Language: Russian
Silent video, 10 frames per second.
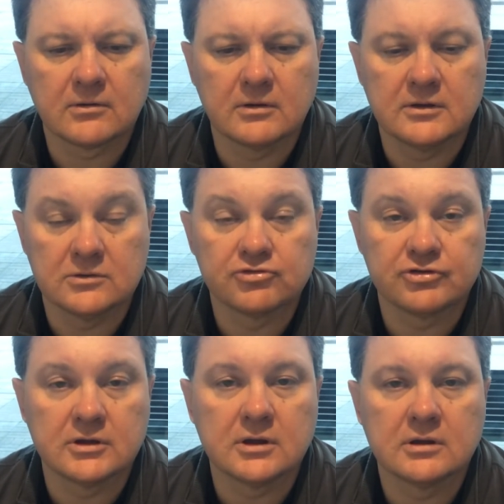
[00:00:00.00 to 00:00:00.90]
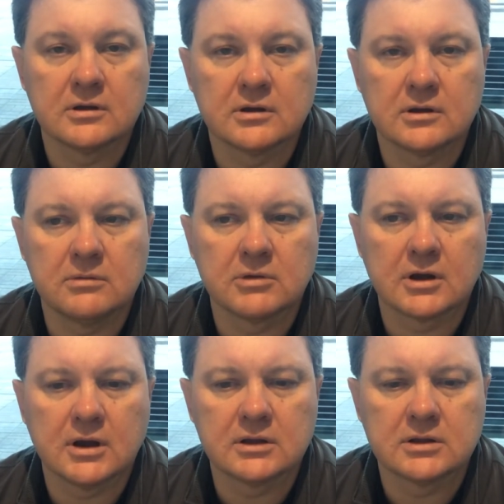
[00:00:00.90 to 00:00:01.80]
где нужны
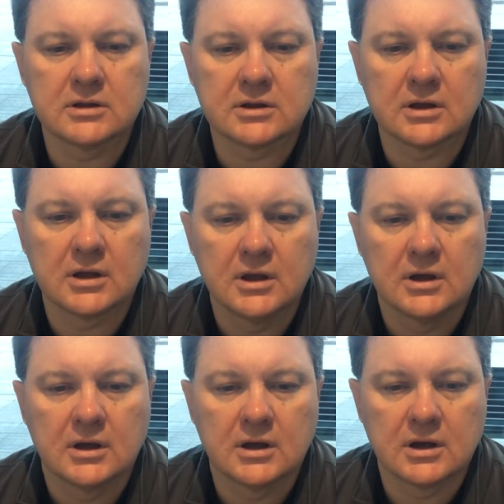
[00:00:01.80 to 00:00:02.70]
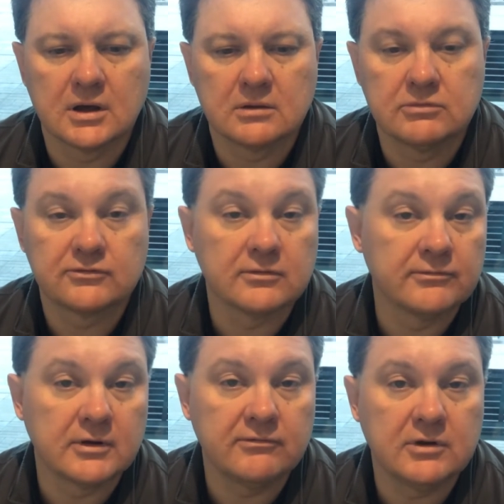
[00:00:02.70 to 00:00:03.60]
иммигранты, это,
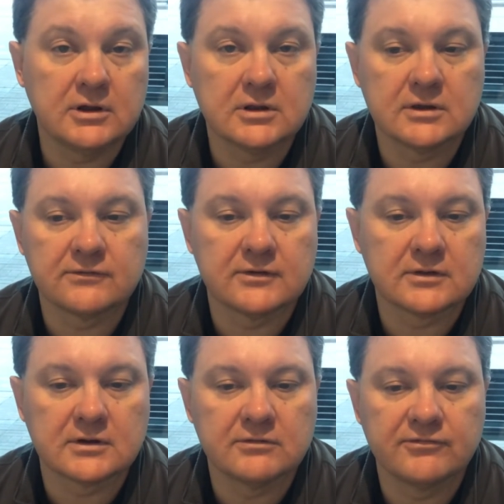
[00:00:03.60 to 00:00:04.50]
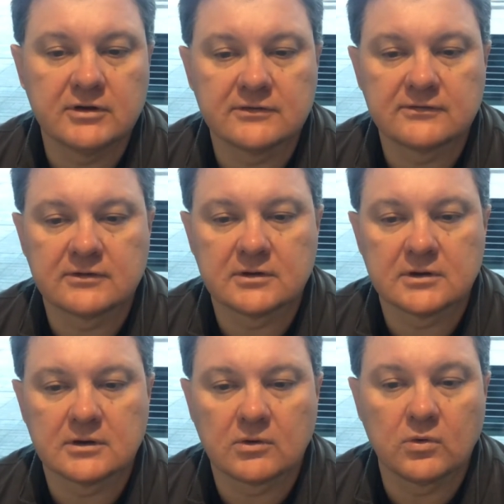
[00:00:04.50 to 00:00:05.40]
безусловно, Риверина, Централ Вест,
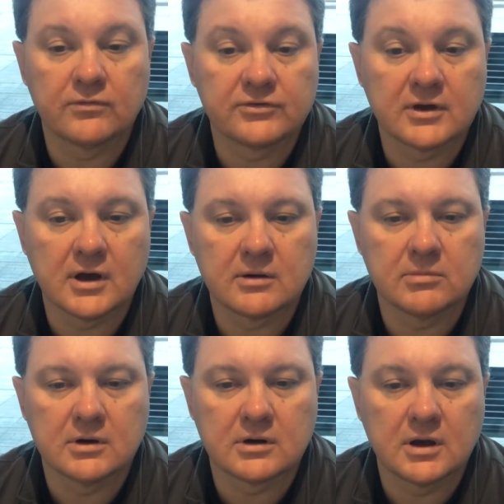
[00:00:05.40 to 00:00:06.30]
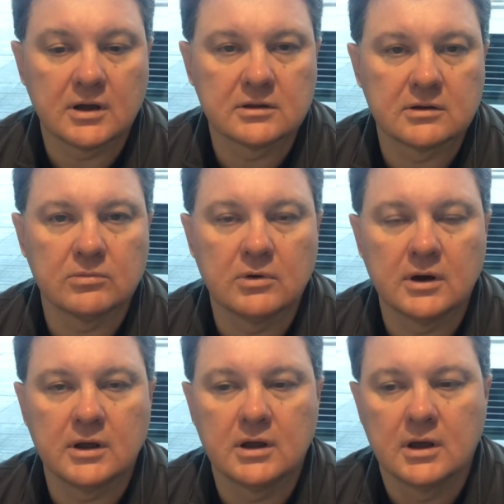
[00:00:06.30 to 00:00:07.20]
Ковс Харбор, Хантер
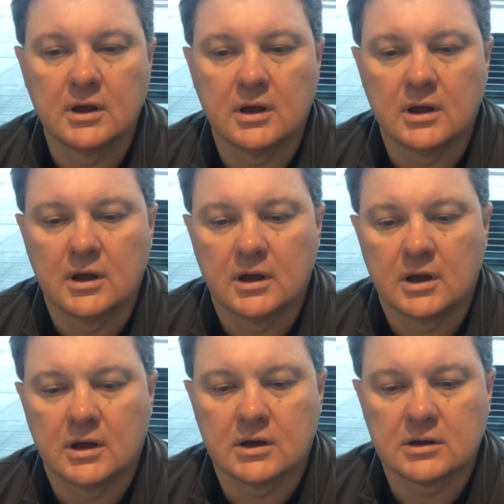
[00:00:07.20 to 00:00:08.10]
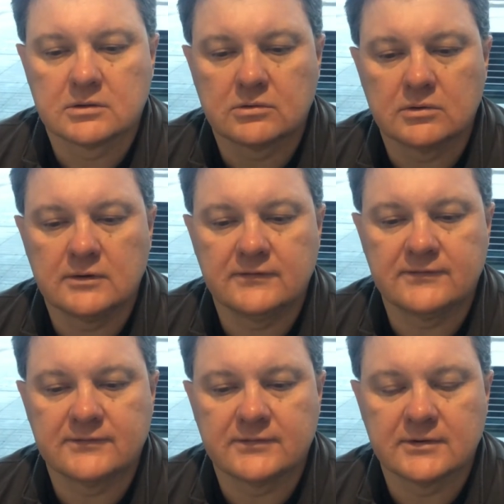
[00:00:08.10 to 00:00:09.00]
Воли, То
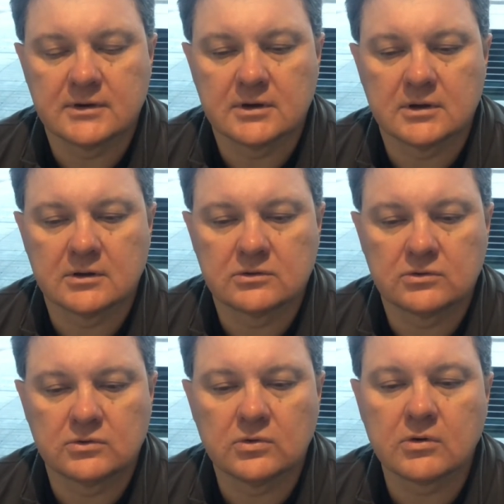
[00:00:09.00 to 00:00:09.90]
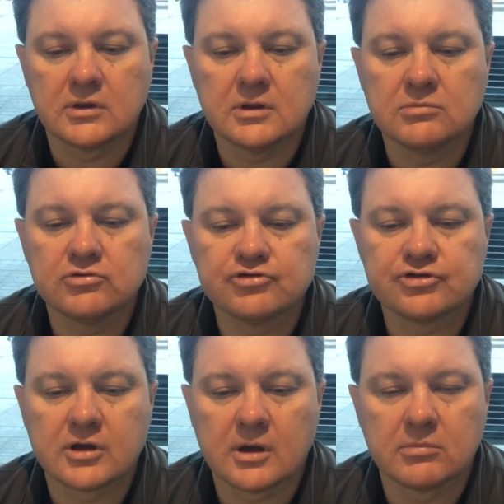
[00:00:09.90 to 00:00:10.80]
есть то, где мы
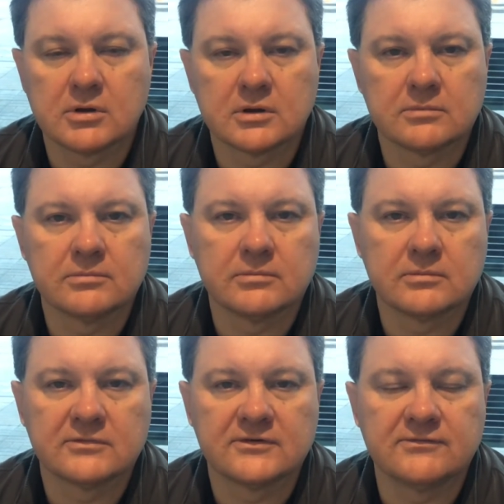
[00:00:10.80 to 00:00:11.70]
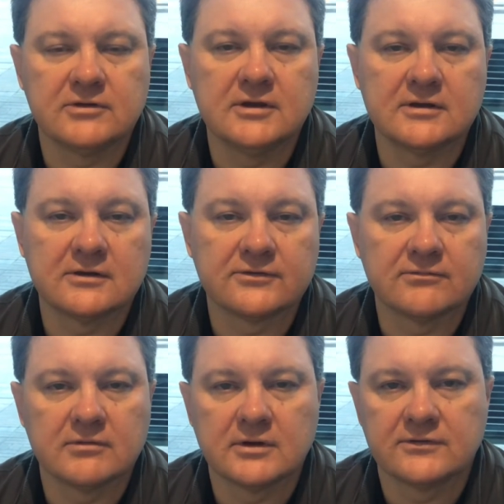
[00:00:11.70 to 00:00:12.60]
уже как бы
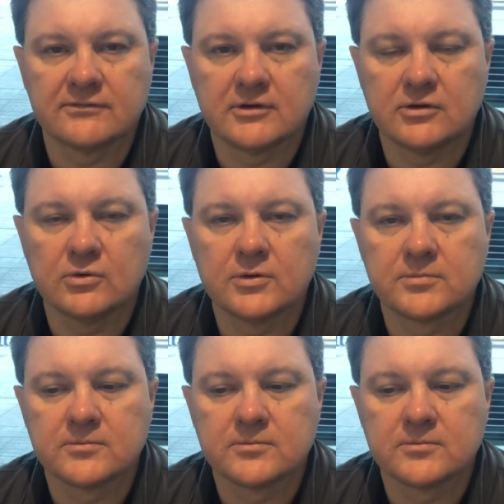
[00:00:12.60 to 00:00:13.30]
засвидетельствовали свое